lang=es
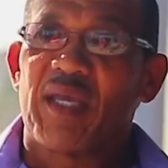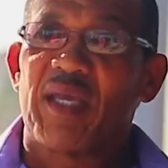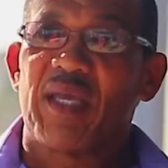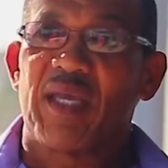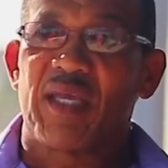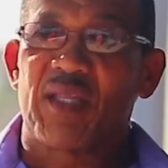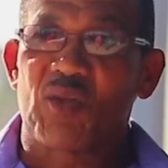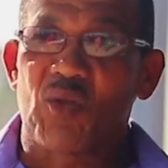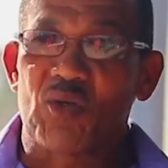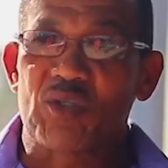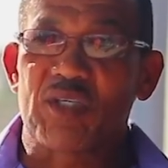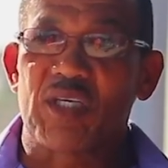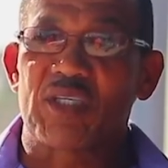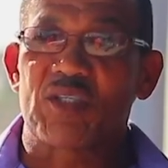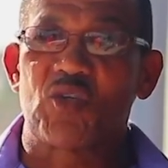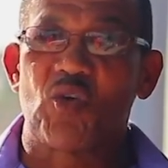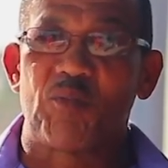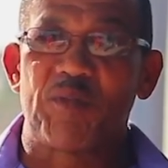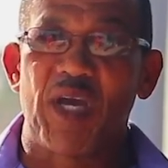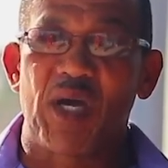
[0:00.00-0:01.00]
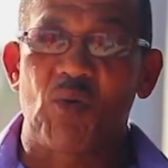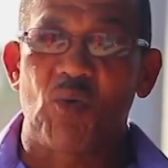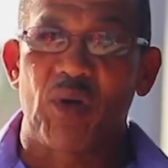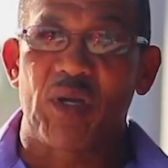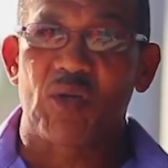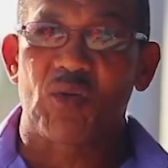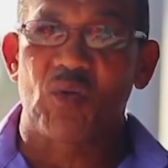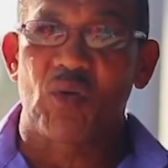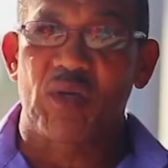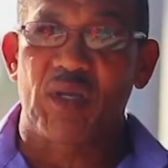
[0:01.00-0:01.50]
entonces yo me
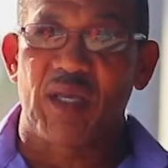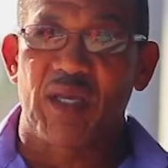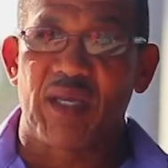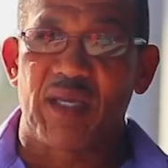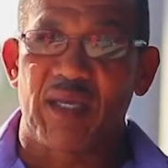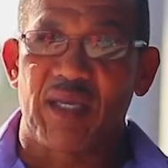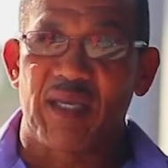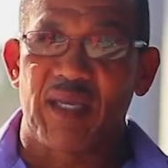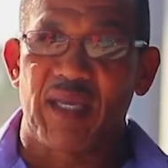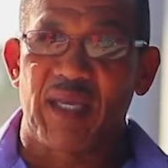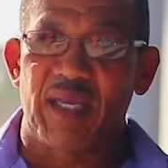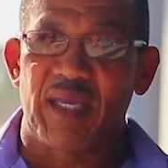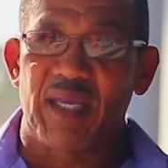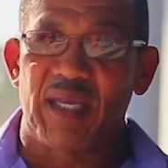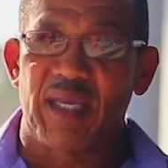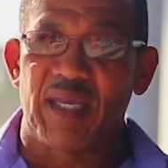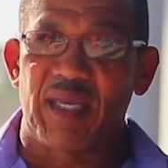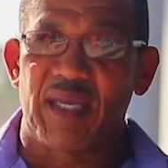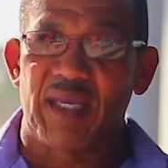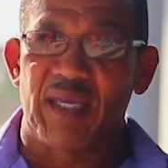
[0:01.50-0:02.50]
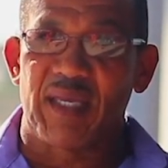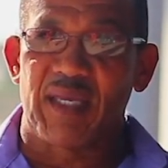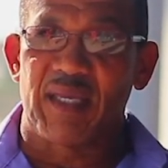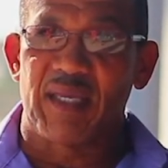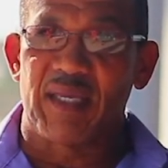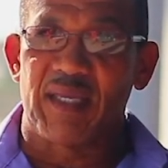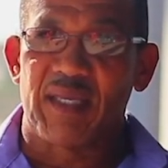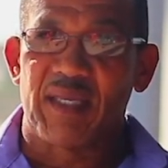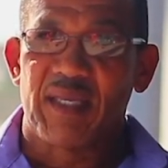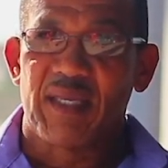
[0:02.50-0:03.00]
acuerdo que
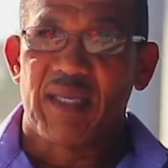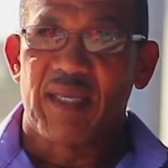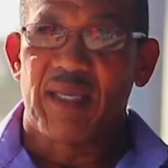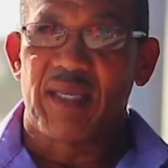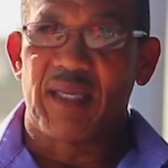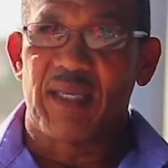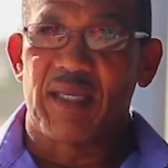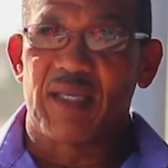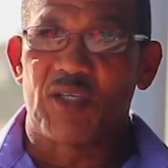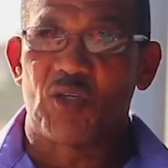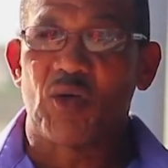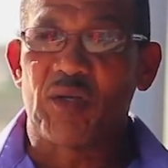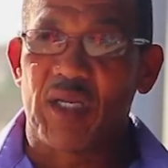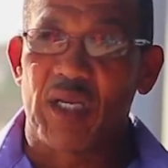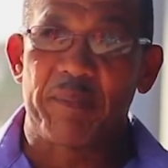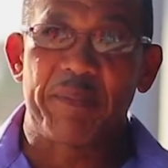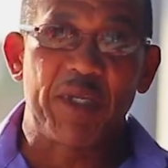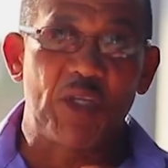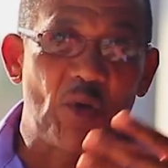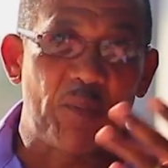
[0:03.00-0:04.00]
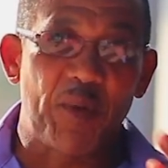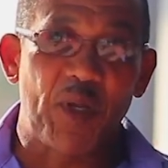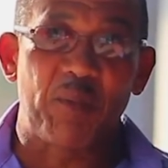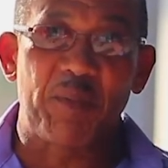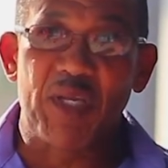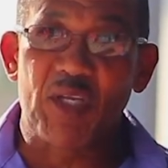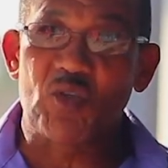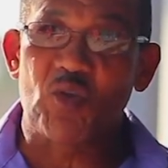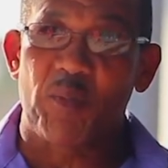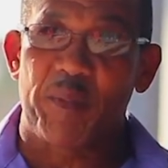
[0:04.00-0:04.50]
eh, eh, Johnny le pidió
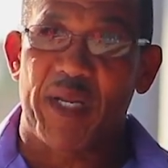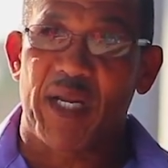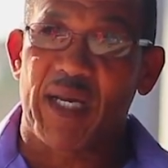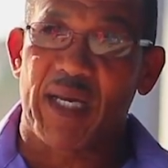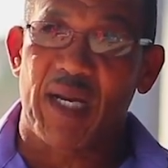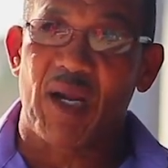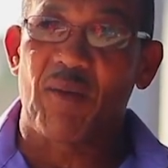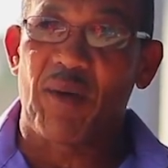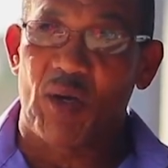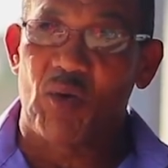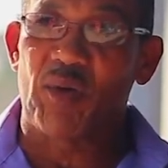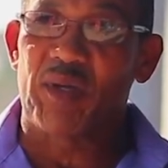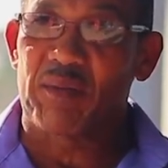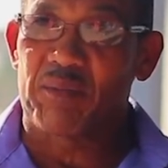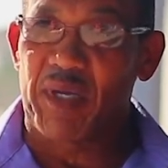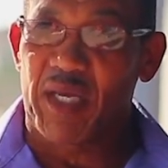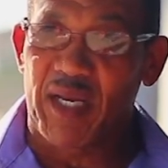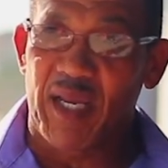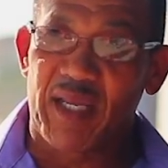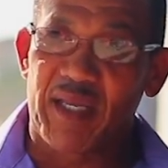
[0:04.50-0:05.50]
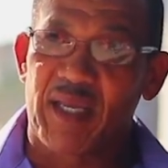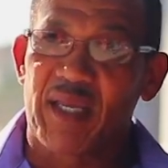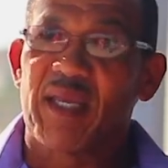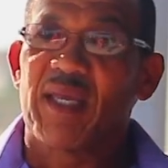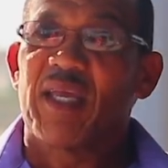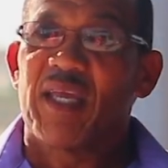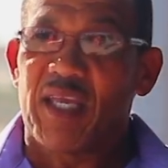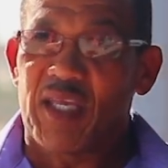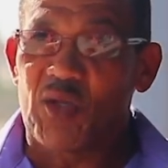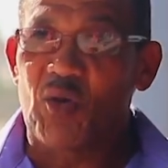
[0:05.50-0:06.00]
permiso para grabarlo en merengue
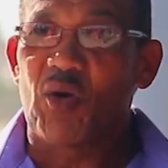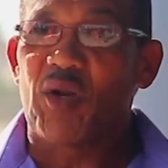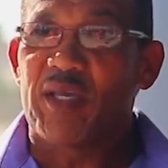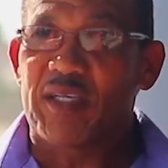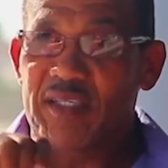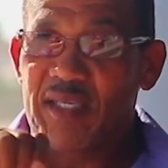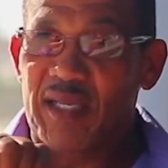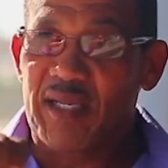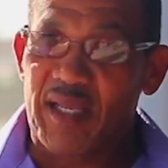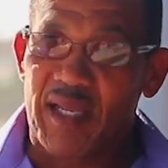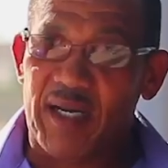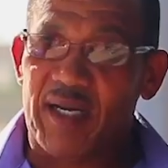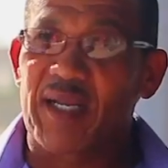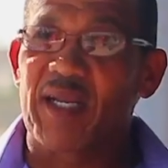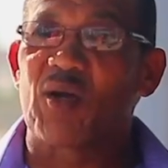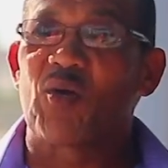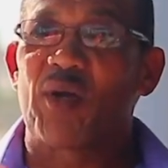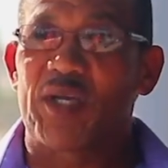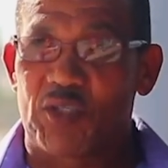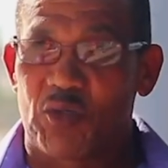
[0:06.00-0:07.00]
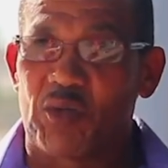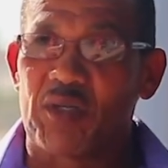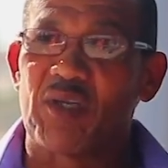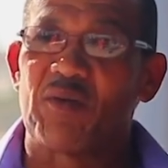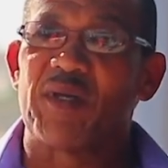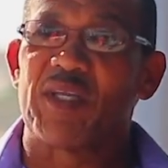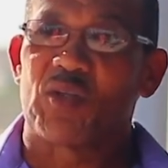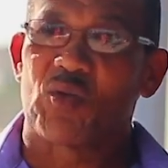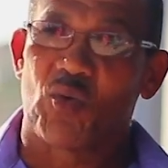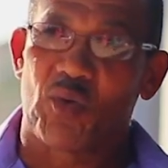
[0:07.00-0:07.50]
y yo le hice el arreglo a
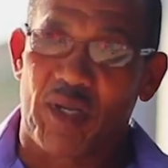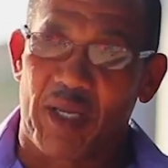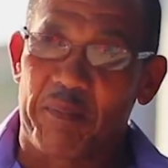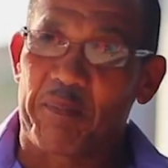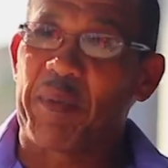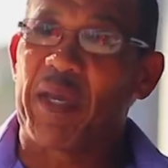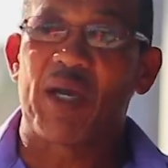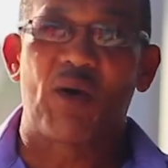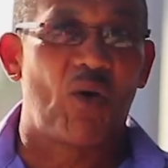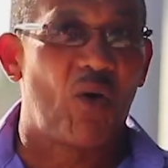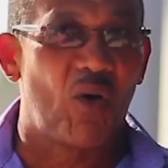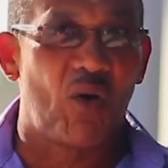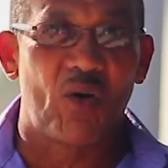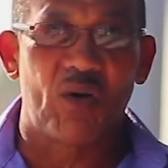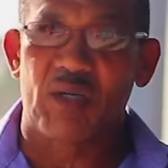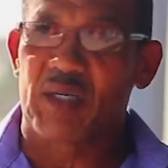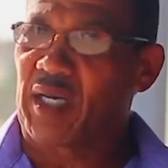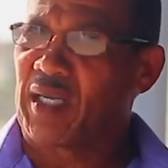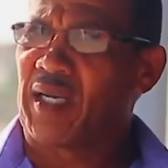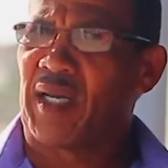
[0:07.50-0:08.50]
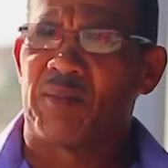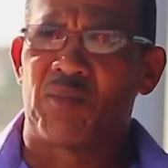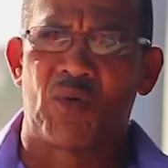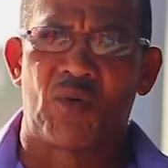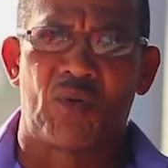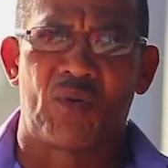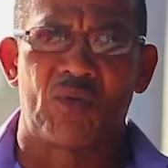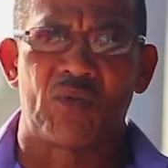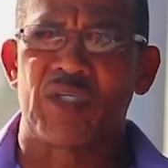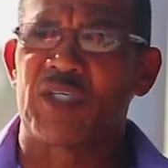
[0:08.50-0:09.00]
Johnny Ventura. Y pegó,
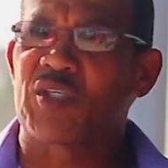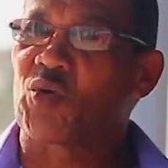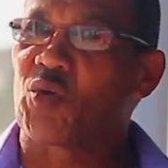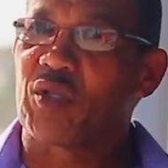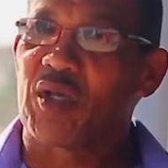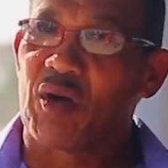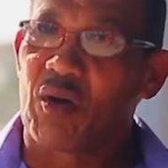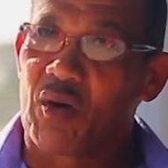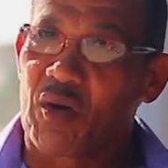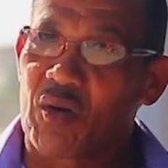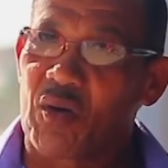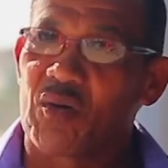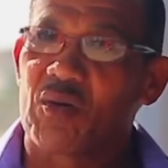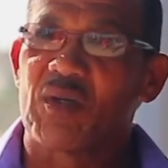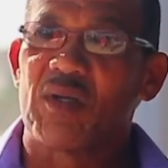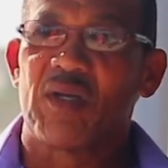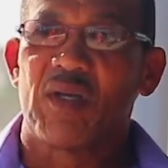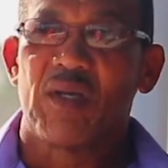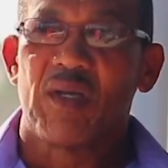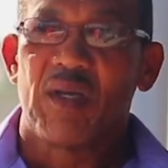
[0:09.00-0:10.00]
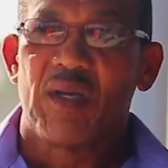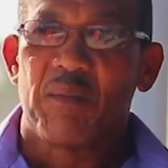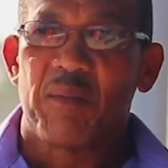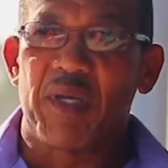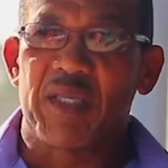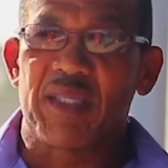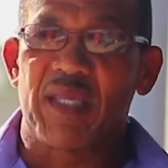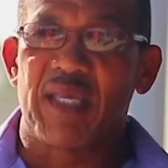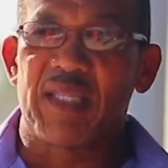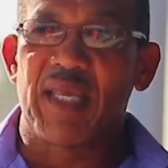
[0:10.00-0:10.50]
ganamos disco de oro.
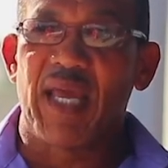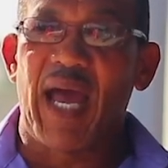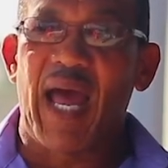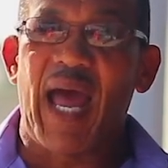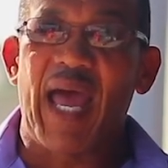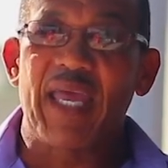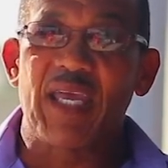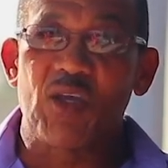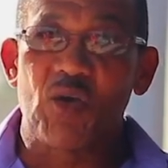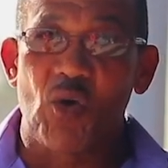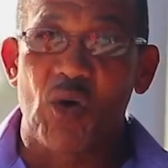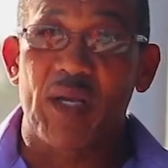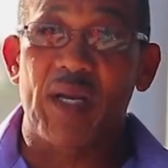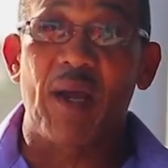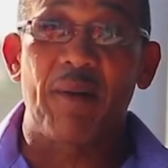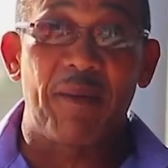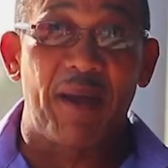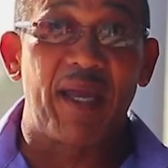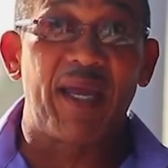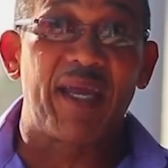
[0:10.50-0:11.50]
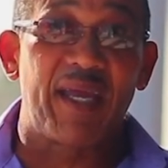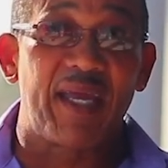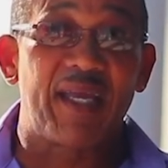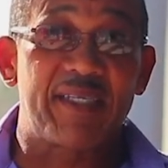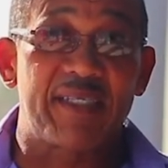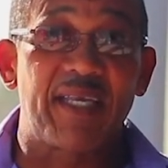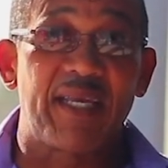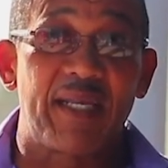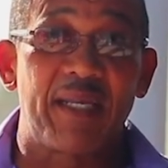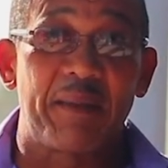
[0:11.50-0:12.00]
¿Entiendes? Ahí yo grabé
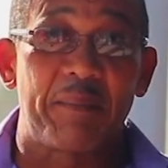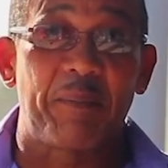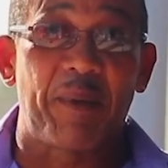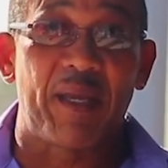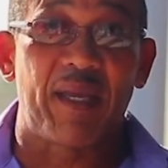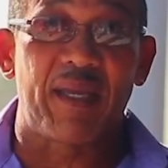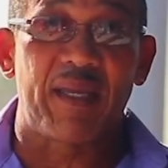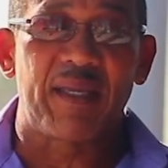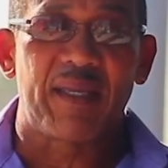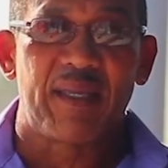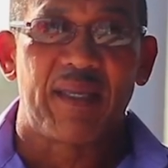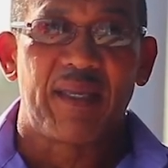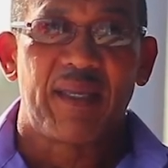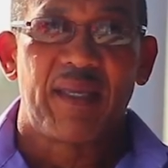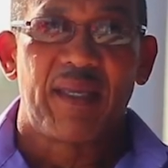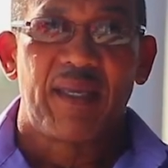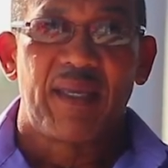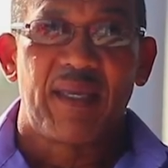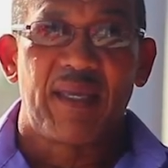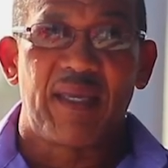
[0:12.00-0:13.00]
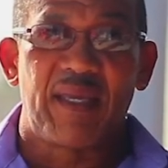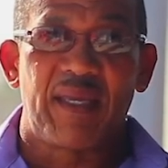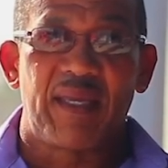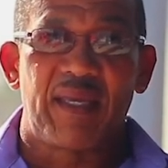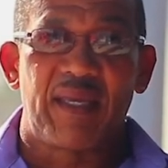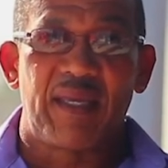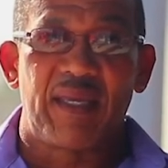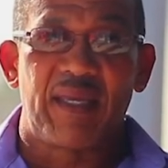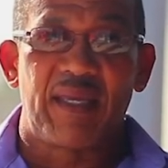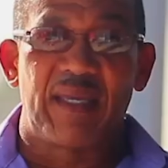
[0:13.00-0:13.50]
en SLP,
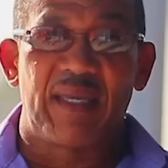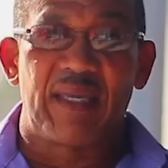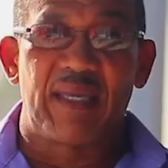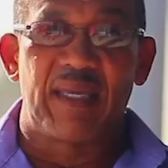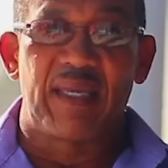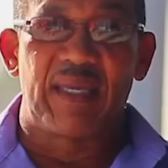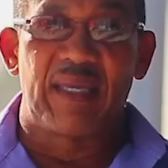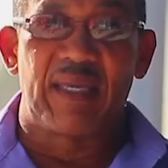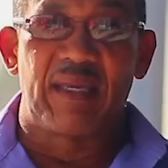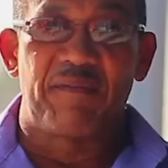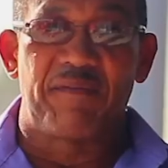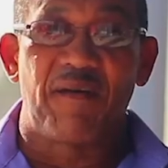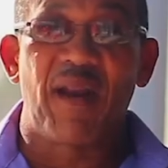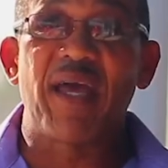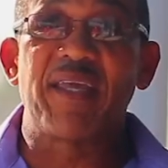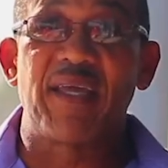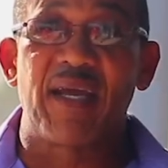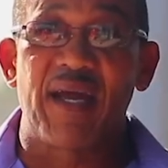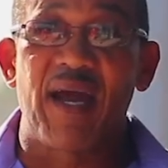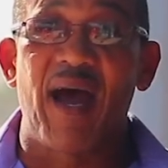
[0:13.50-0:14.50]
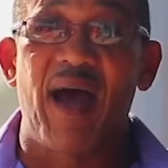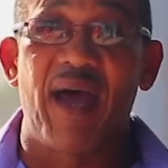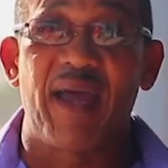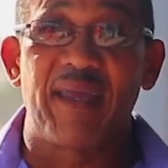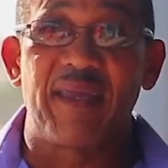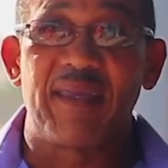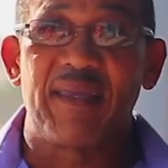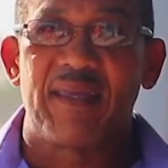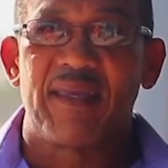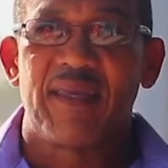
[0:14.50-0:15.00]
eh, Flying
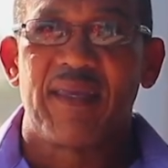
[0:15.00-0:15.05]
High.